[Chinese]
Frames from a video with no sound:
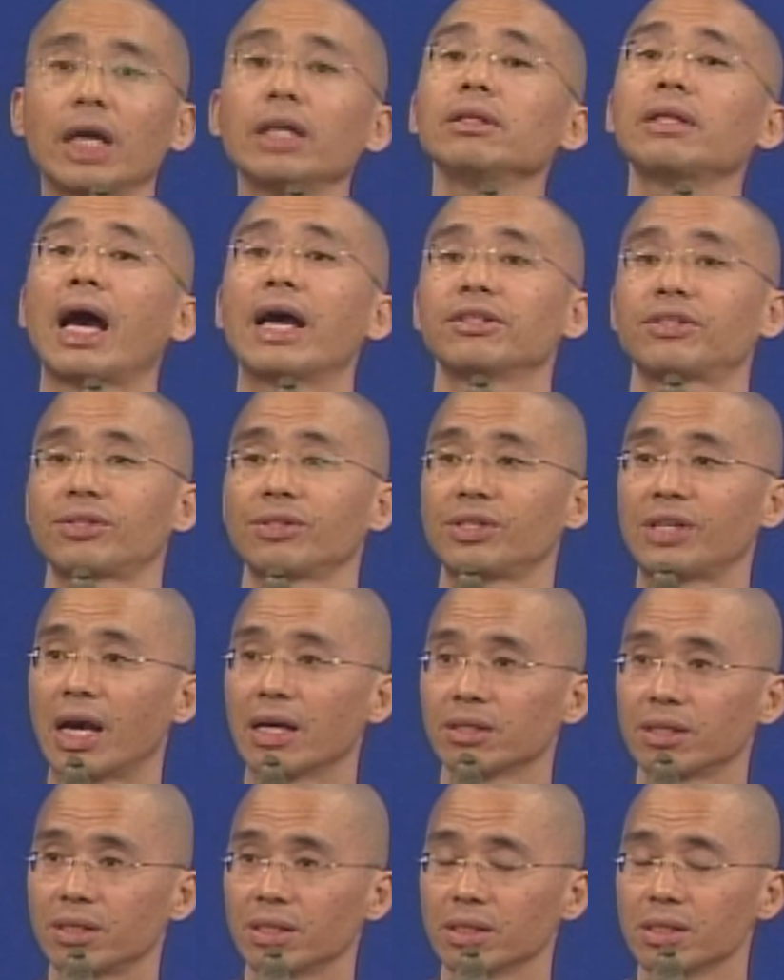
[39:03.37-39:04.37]
天台
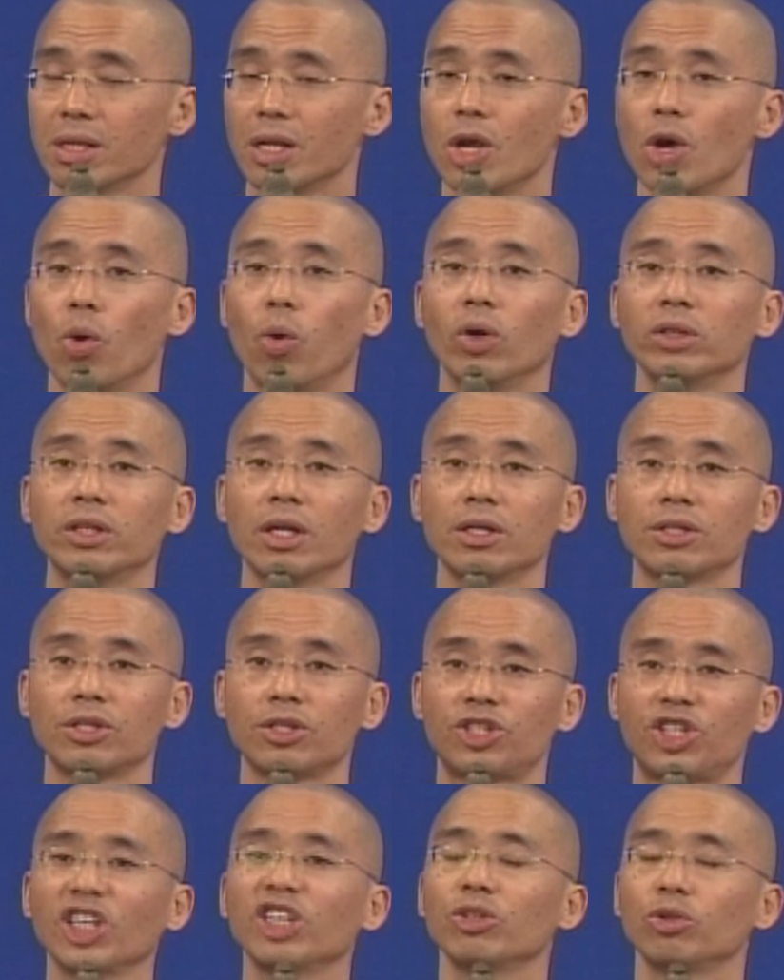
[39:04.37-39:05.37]
思想史，或
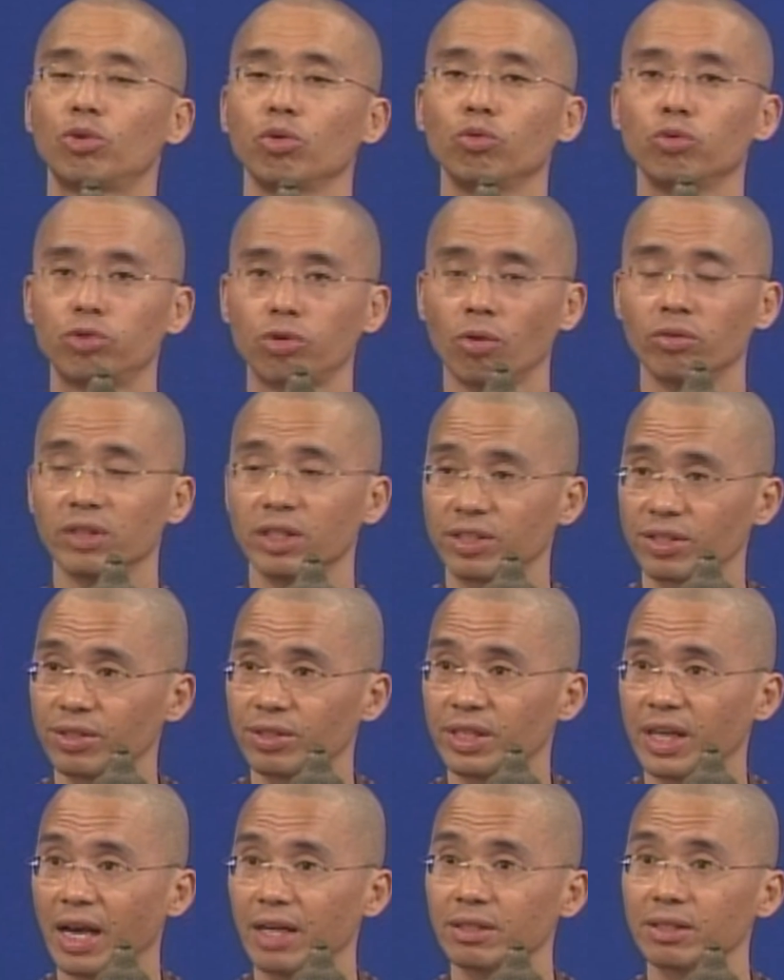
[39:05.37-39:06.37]
者是净土中的
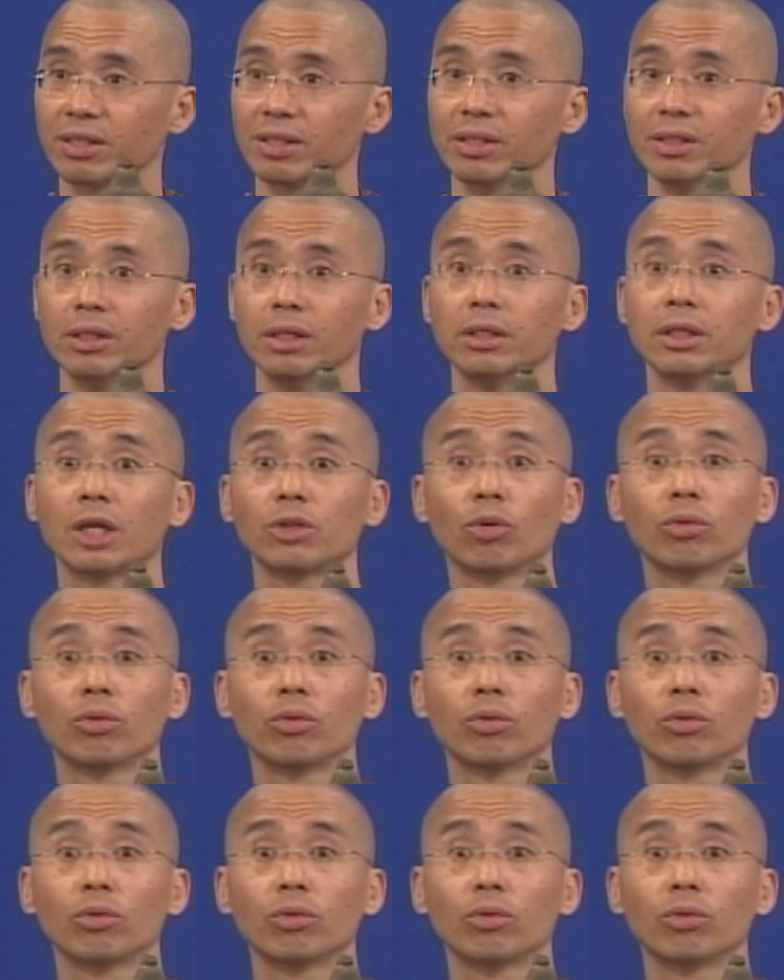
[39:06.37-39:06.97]
思想史，